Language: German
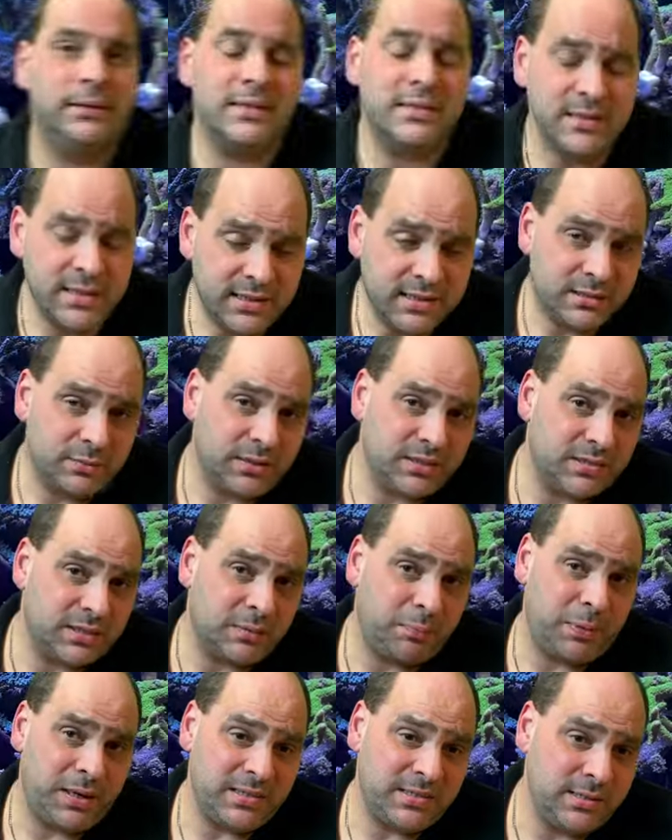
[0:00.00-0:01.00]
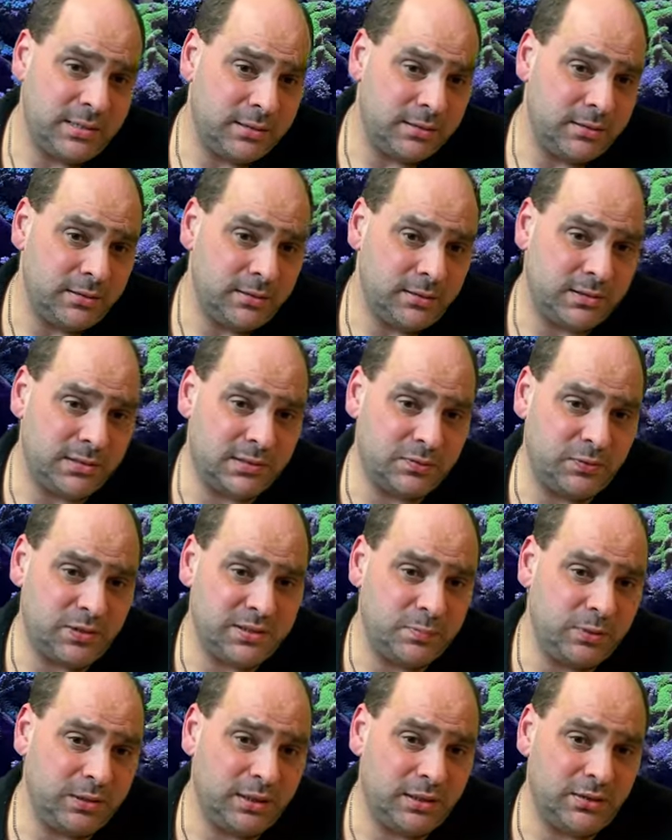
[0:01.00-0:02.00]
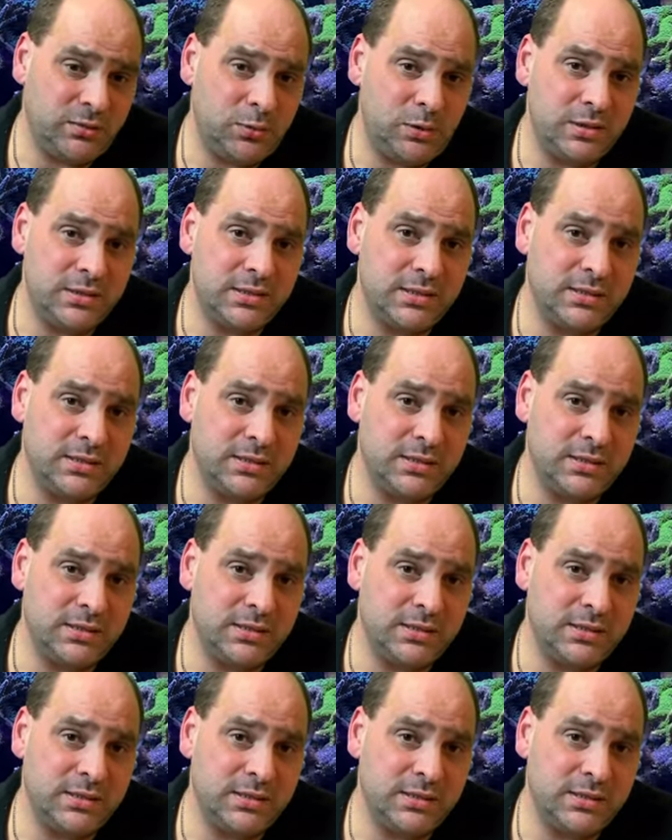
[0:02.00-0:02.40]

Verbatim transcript: Das nächste, was passiert ist, was mir natürlich